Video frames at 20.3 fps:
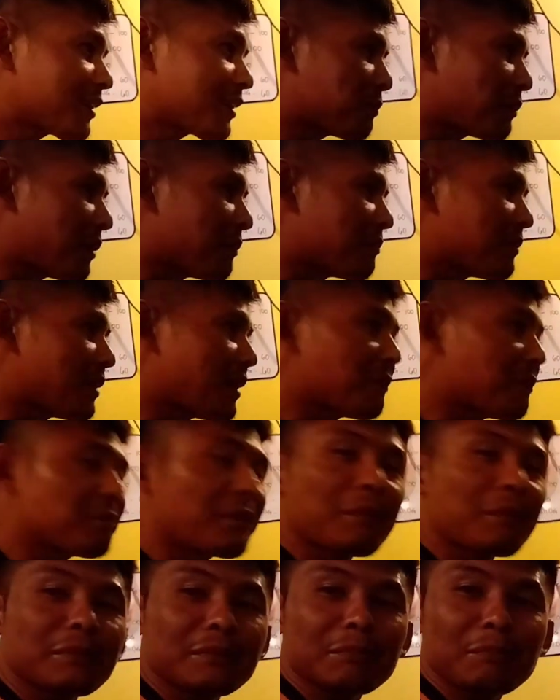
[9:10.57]
135, ang
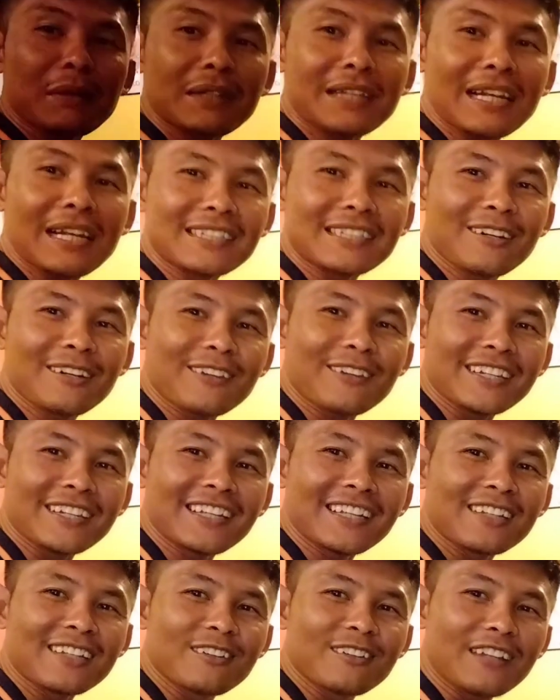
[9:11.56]
pasasawarin
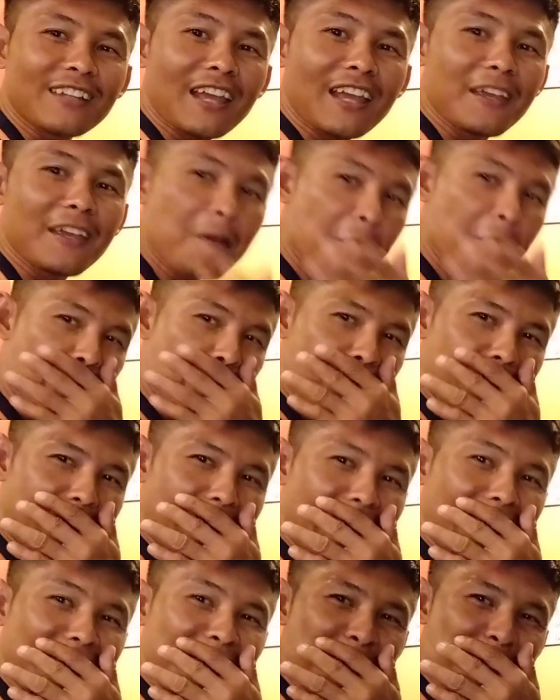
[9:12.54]
niya doon ay
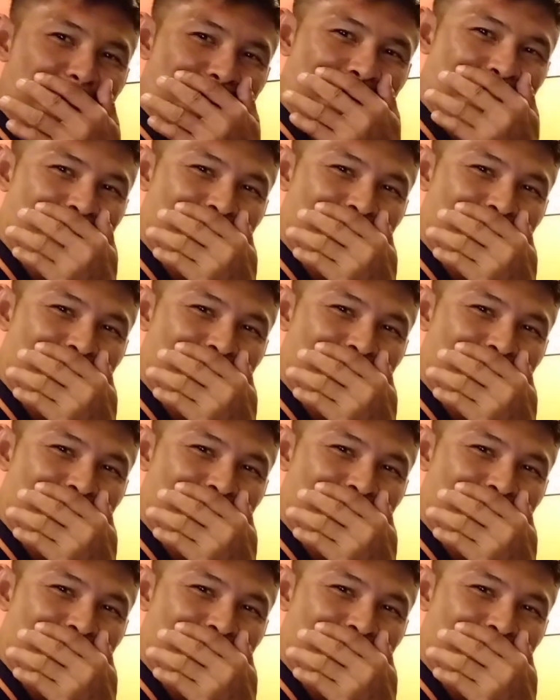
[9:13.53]
anim.